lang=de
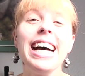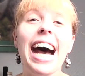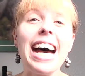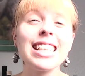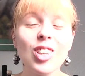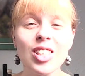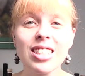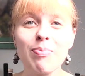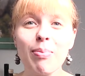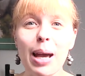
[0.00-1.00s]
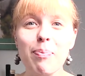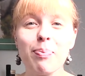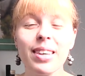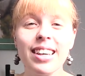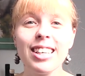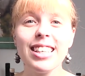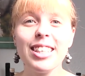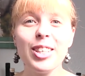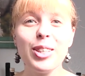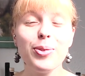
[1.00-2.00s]
Ansonsten bleibt mir
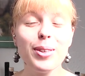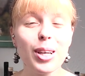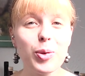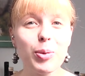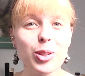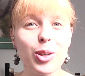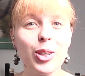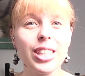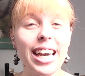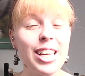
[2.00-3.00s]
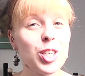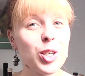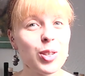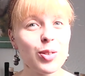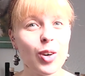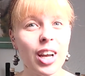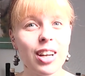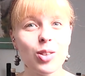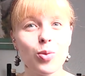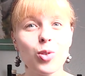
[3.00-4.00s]
äh, wieder übrig, euch ein schönes Wochenende
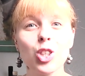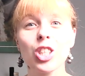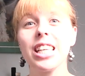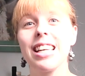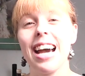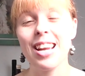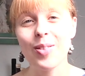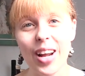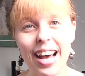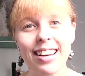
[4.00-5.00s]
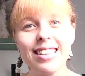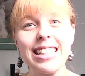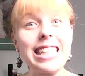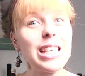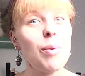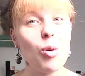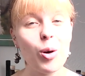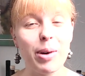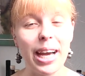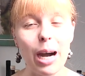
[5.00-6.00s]
zu wünschen. Den einen oder anderen sehe ich ja morgen
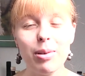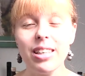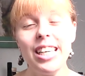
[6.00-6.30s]
bei Hubble.